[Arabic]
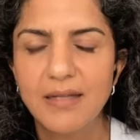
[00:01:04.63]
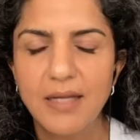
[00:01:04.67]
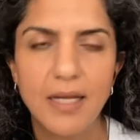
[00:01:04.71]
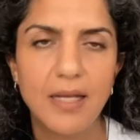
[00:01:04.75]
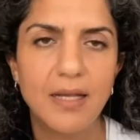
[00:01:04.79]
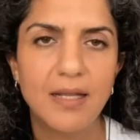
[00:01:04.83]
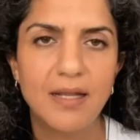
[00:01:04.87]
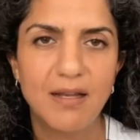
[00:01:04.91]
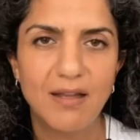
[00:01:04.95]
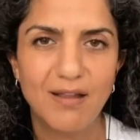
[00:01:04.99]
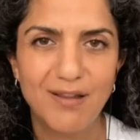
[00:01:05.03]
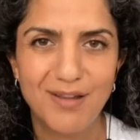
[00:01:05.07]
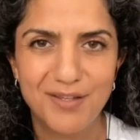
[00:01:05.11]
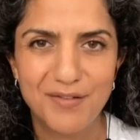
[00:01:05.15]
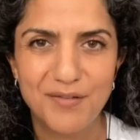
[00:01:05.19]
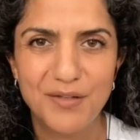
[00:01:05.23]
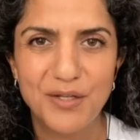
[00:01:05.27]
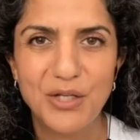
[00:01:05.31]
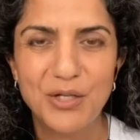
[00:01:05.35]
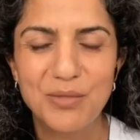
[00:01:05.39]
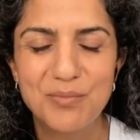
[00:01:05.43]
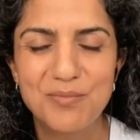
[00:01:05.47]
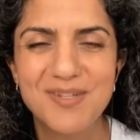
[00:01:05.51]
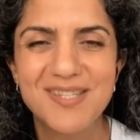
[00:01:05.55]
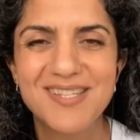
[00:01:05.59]
كل العلاقات فيها
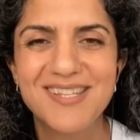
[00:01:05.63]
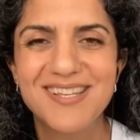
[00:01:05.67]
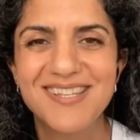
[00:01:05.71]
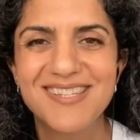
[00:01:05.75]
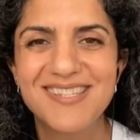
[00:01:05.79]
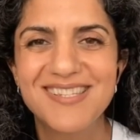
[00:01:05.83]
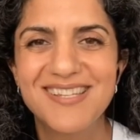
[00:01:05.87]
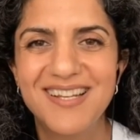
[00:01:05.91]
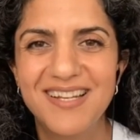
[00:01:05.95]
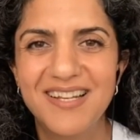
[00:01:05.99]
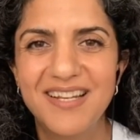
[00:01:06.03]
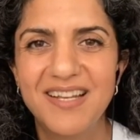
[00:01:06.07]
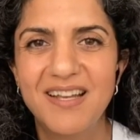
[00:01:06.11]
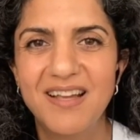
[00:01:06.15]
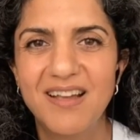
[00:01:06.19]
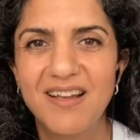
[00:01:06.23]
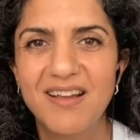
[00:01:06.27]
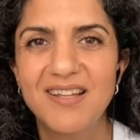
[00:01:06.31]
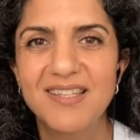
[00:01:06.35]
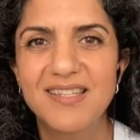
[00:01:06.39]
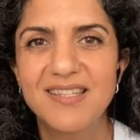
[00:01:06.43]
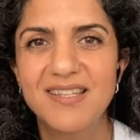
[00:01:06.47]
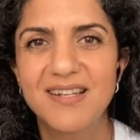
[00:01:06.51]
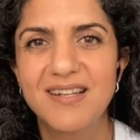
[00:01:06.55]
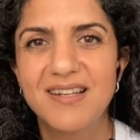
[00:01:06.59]
حب بس قصدي
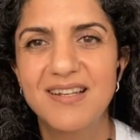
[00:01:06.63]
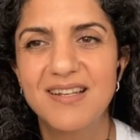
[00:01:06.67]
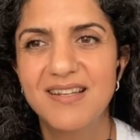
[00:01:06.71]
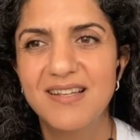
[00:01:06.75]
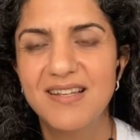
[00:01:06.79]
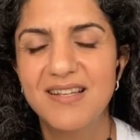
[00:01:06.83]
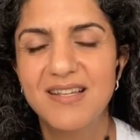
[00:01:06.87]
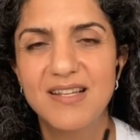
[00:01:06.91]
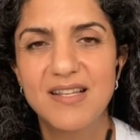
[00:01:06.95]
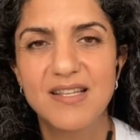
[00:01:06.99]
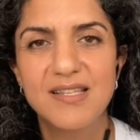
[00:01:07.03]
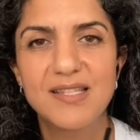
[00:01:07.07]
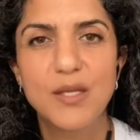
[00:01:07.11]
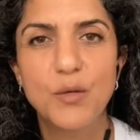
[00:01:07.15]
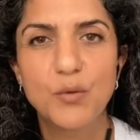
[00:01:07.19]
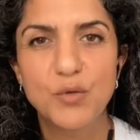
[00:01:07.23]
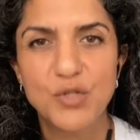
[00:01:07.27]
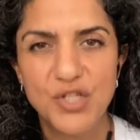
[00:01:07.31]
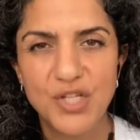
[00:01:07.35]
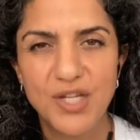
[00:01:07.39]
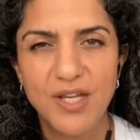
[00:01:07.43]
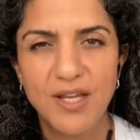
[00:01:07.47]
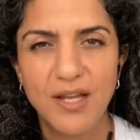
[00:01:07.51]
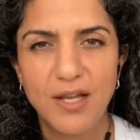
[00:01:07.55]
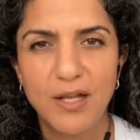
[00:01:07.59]
العلاقات
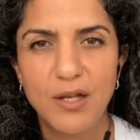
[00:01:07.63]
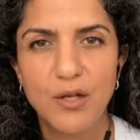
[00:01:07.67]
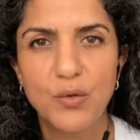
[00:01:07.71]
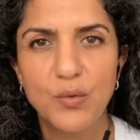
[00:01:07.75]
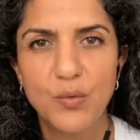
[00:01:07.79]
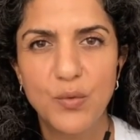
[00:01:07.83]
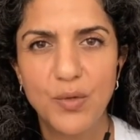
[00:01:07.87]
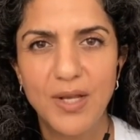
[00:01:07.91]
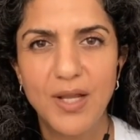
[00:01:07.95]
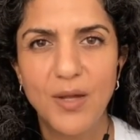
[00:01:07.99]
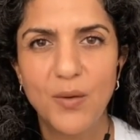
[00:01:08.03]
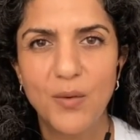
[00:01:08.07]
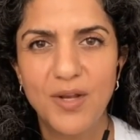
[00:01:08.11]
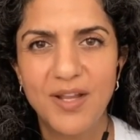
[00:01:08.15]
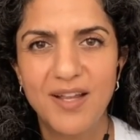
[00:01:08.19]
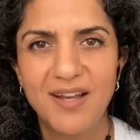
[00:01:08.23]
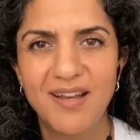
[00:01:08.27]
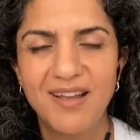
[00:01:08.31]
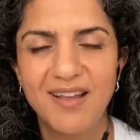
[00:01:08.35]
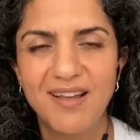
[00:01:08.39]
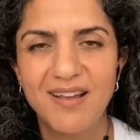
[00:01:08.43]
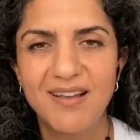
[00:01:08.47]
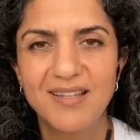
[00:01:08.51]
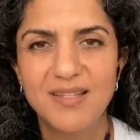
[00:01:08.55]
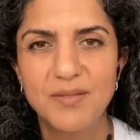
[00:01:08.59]
الزوجية خلينا نقول أو
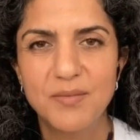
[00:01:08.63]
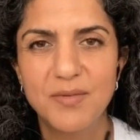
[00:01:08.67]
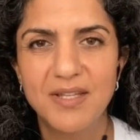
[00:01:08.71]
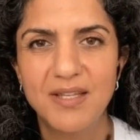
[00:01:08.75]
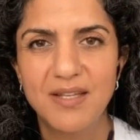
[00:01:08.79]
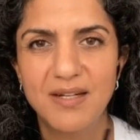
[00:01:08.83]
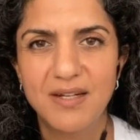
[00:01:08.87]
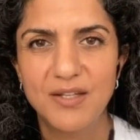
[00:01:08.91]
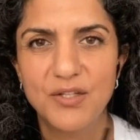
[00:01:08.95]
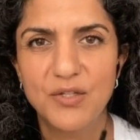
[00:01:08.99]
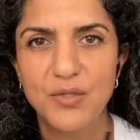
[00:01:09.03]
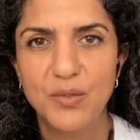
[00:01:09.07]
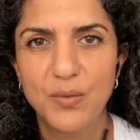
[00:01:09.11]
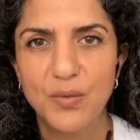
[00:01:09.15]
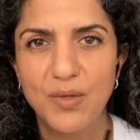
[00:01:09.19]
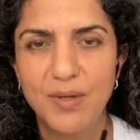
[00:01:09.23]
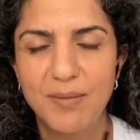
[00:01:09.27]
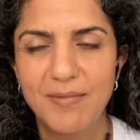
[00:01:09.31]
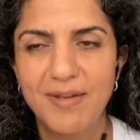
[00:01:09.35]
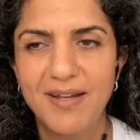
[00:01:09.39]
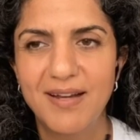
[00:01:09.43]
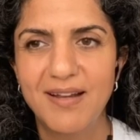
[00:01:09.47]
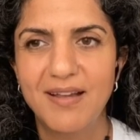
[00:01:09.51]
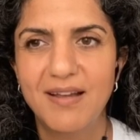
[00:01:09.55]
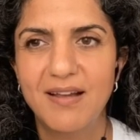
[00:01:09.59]
العلاقات بين الرجل
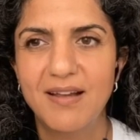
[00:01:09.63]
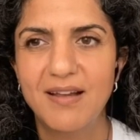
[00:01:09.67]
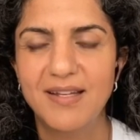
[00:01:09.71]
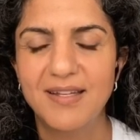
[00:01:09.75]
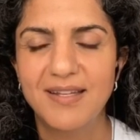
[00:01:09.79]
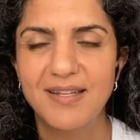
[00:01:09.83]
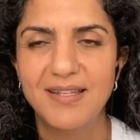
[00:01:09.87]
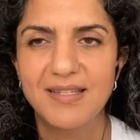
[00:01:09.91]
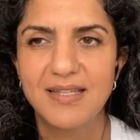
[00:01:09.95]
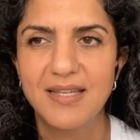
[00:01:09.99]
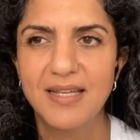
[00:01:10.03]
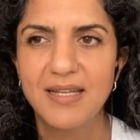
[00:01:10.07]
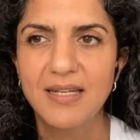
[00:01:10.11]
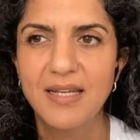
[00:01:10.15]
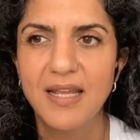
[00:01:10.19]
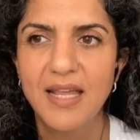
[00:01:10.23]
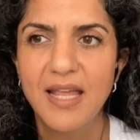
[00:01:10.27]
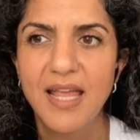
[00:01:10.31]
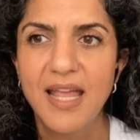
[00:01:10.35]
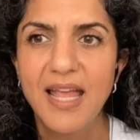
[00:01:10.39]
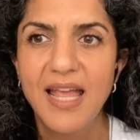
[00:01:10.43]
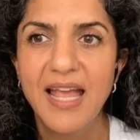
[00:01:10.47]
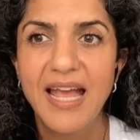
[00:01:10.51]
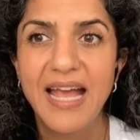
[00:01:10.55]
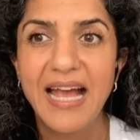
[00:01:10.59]
والمرأة عادة
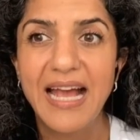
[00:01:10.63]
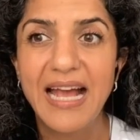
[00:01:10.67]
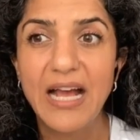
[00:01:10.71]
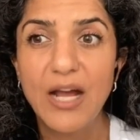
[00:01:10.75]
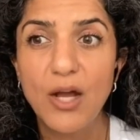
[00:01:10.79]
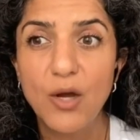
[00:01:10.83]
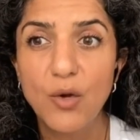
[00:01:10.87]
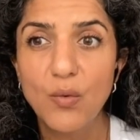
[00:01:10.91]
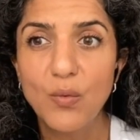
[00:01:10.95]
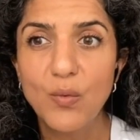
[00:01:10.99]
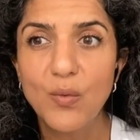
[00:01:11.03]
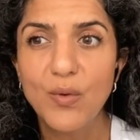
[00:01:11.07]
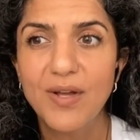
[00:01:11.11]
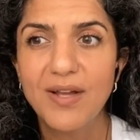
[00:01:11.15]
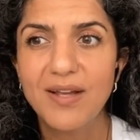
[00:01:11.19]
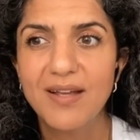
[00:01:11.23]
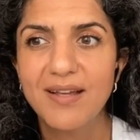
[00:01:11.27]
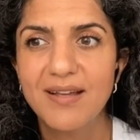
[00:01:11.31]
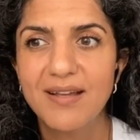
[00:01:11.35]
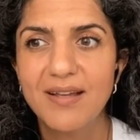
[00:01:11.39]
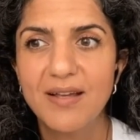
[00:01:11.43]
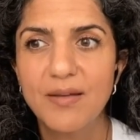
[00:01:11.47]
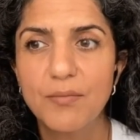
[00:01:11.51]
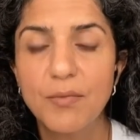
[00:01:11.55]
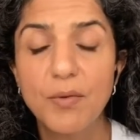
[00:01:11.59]
أو
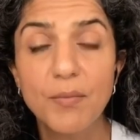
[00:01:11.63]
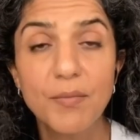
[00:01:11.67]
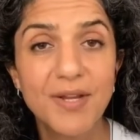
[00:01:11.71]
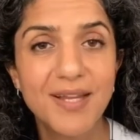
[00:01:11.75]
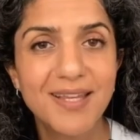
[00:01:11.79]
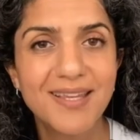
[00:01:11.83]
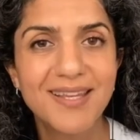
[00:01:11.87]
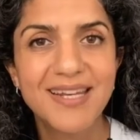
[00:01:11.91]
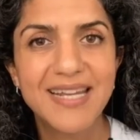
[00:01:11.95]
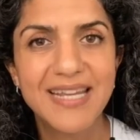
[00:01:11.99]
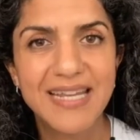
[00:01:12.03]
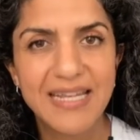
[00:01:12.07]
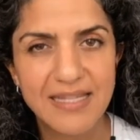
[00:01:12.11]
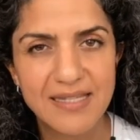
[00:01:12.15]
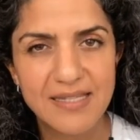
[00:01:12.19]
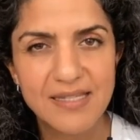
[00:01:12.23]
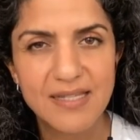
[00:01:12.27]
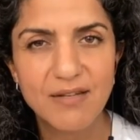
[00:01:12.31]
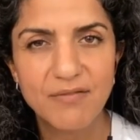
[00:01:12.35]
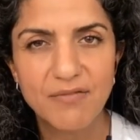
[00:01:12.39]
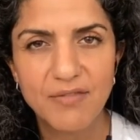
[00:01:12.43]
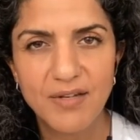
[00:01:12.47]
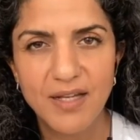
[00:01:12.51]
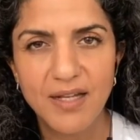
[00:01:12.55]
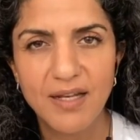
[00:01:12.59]
آه، ممكن أن هي
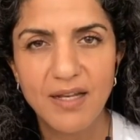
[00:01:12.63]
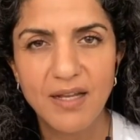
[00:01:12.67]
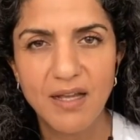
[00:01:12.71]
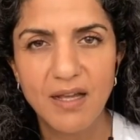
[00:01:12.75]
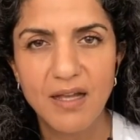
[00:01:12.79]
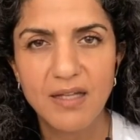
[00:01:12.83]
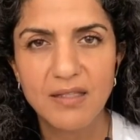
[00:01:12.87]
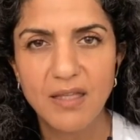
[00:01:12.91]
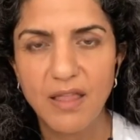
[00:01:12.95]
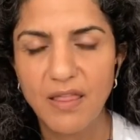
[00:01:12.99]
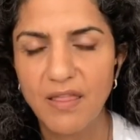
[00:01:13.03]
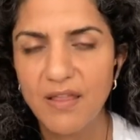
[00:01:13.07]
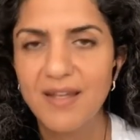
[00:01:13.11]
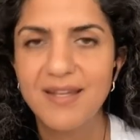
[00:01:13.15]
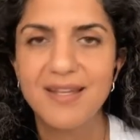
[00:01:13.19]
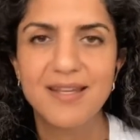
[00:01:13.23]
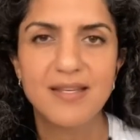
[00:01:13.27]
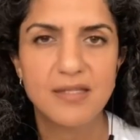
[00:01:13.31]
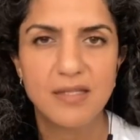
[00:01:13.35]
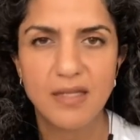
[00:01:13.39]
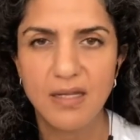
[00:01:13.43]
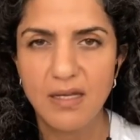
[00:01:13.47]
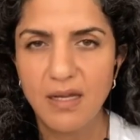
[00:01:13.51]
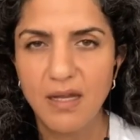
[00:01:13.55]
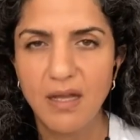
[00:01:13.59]
تصير في العلاقات الثانية
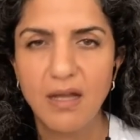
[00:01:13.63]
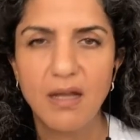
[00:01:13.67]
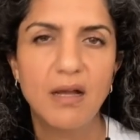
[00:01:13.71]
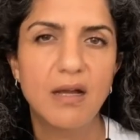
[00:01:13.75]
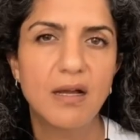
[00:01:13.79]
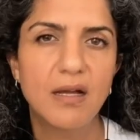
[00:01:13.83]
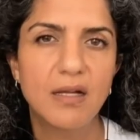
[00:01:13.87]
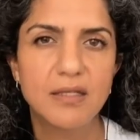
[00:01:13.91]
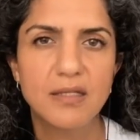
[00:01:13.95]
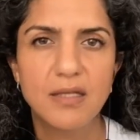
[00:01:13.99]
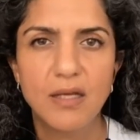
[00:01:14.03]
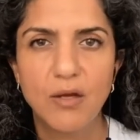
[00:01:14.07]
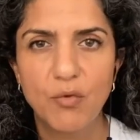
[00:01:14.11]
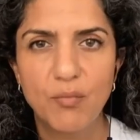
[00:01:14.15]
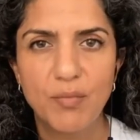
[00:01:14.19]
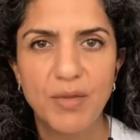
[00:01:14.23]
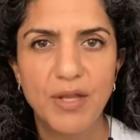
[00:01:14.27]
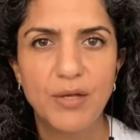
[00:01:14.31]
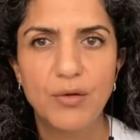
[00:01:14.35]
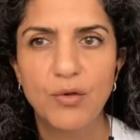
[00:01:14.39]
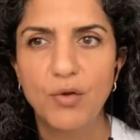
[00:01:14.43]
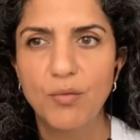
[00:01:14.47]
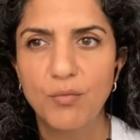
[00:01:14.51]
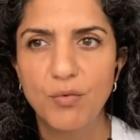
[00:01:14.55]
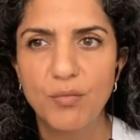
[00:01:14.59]
صداقات أو
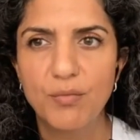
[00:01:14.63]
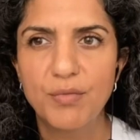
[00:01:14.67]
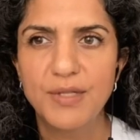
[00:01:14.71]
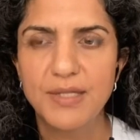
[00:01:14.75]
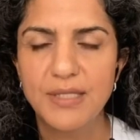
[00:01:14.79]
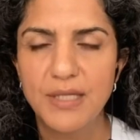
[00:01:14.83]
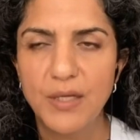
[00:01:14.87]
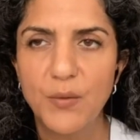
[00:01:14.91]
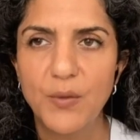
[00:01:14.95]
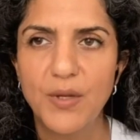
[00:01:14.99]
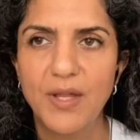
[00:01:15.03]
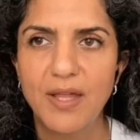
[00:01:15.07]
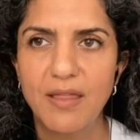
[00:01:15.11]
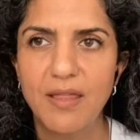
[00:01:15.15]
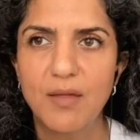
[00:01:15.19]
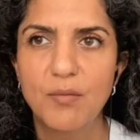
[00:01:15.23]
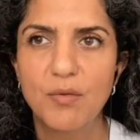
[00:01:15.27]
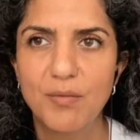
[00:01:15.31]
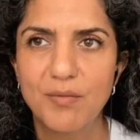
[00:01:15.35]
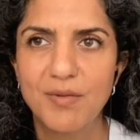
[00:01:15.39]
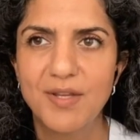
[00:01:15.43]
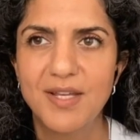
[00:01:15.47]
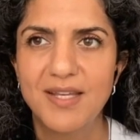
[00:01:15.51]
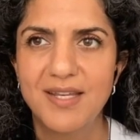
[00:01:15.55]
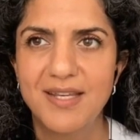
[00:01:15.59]
بين أم وبنتها وكذا
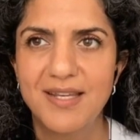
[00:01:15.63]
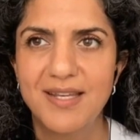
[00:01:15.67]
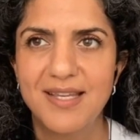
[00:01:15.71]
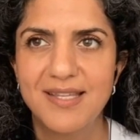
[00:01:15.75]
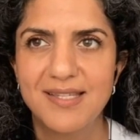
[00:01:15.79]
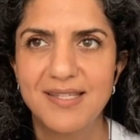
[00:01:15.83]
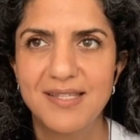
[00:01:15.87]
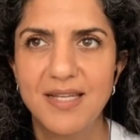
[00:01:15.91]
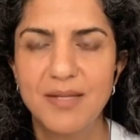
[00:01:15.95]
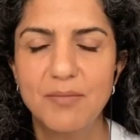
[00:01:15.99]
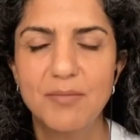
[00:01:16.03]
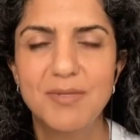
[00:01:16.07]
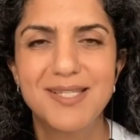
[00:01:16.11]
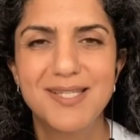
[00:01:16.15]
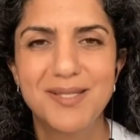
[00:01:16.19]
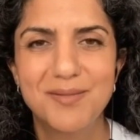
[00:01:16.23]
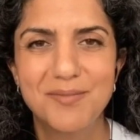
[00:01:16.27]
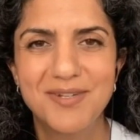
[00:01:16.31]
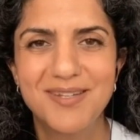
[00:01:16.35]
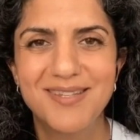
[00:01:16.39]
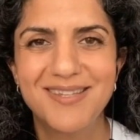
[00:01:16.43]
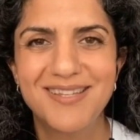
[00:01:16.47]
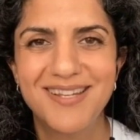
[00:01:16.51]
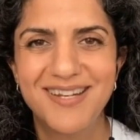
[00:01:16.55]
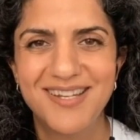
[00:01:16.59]
ممكن أنها تصير بس
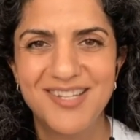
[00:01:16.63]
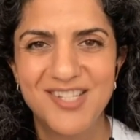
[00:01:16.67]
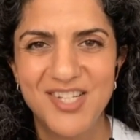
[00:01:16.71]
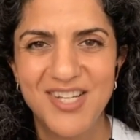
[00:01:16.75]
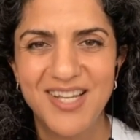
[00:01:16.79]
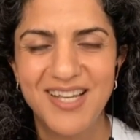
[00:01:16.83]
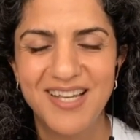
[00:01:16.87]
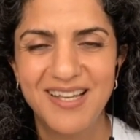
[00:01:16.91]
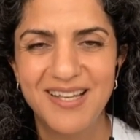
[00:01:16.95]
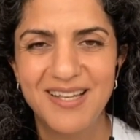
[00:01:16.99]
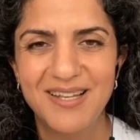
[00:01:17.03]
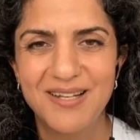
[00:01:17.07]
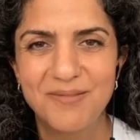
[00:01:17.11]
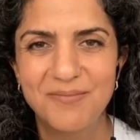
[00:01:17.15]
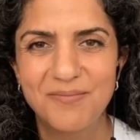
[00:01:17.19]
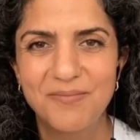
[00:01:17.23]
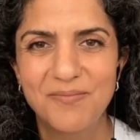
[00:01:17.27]
يمكن درجة أقل